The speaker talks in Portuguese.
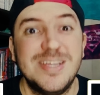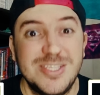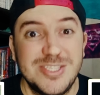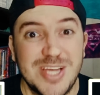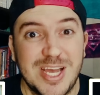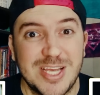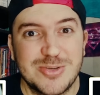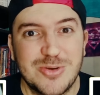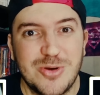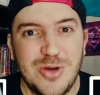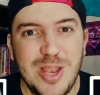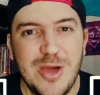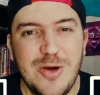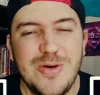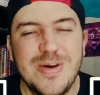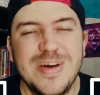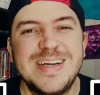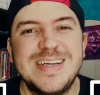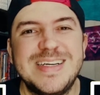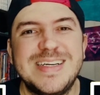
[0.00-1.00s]
Já escolheu?
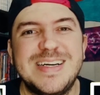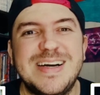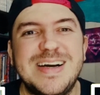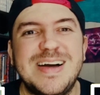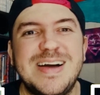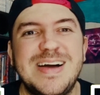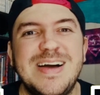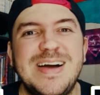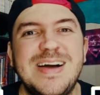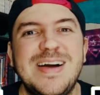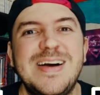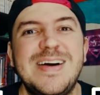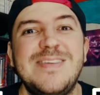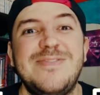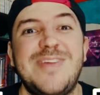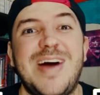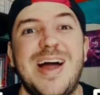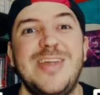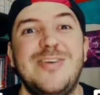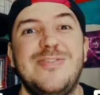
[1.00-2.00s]

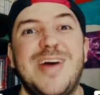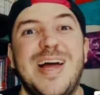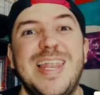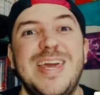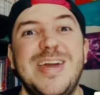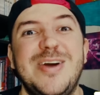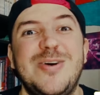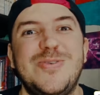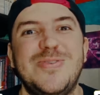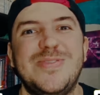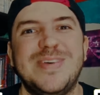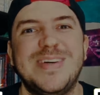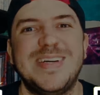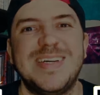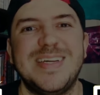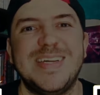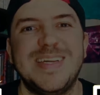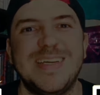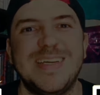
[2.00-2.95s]
Valeu, valeu!